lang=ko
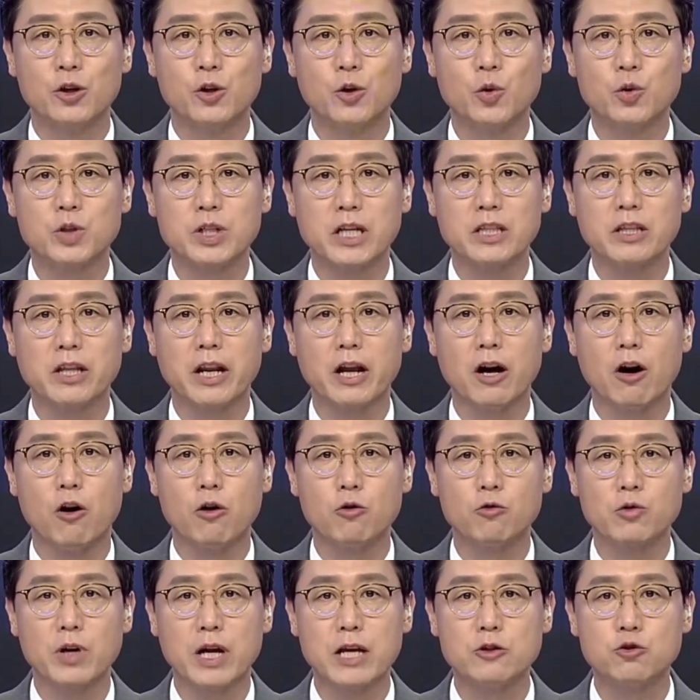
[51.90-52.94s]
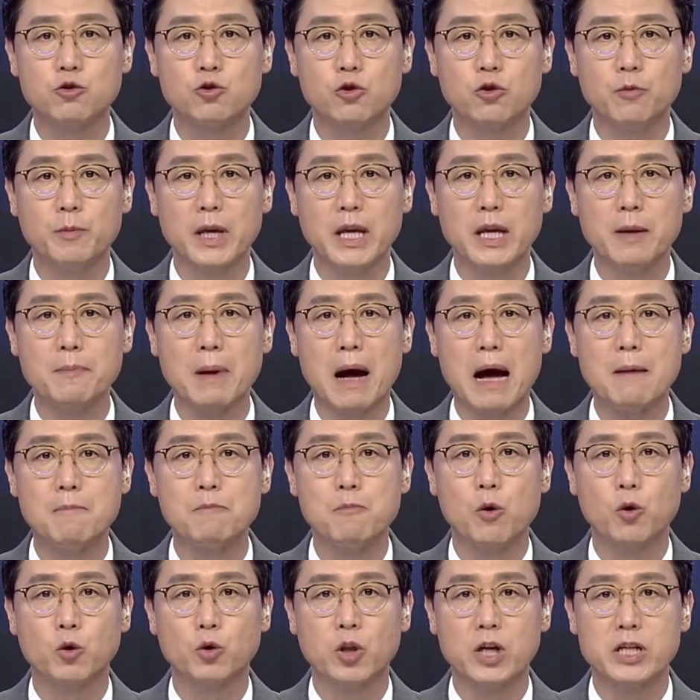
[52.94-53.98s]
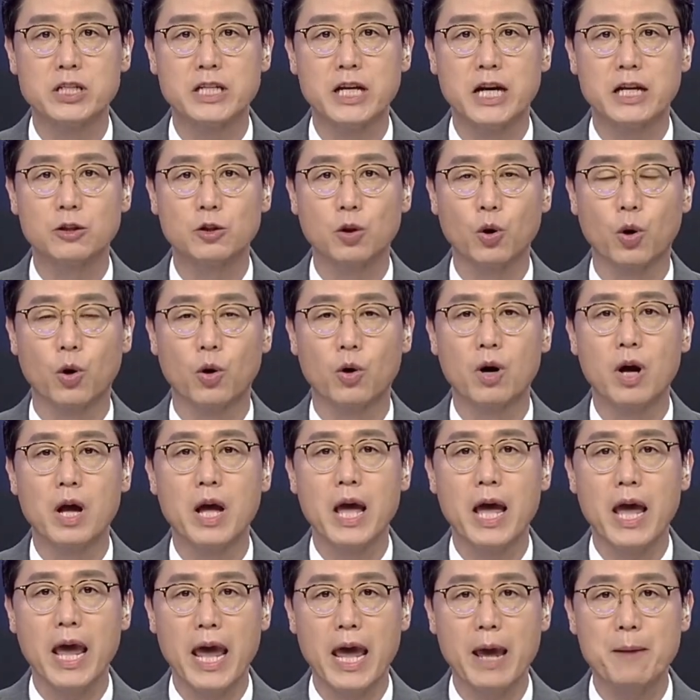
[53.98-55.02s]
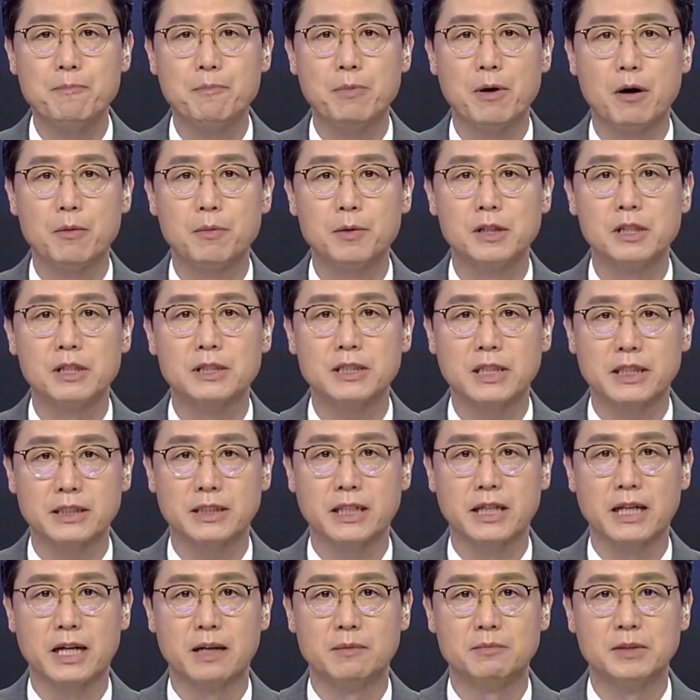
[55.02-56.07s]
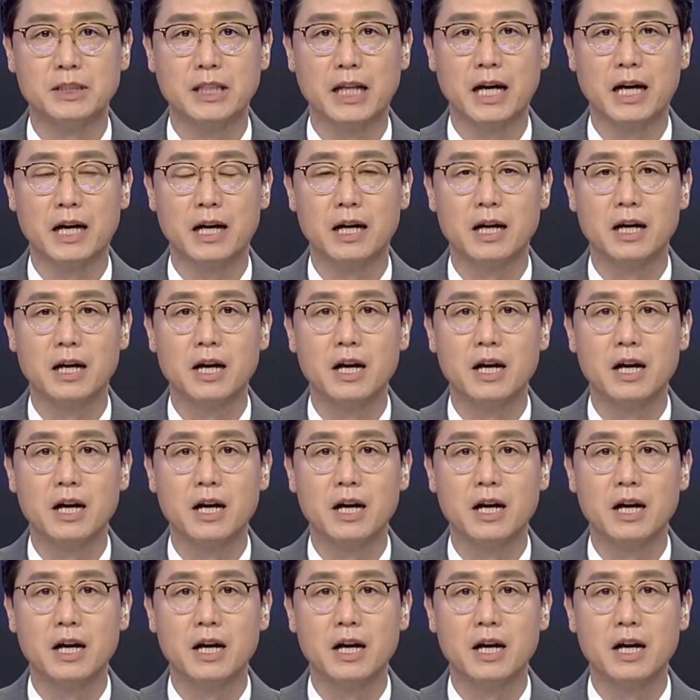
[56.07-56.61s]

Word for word: 교사들의 억울한 죽음이 반복되지 않도록 해법을 찾아야 합니다.